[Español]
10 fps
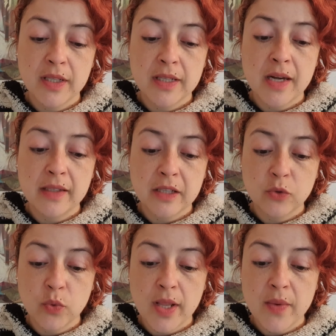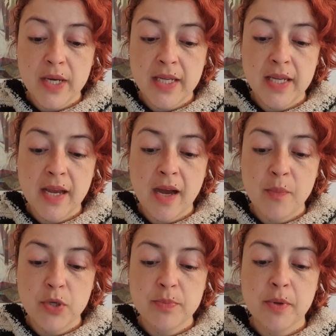de la literatura debería
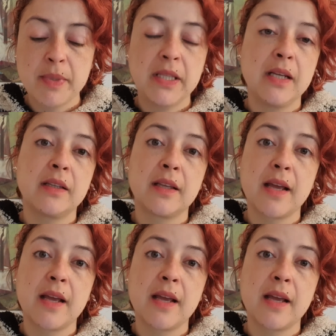pues permitirte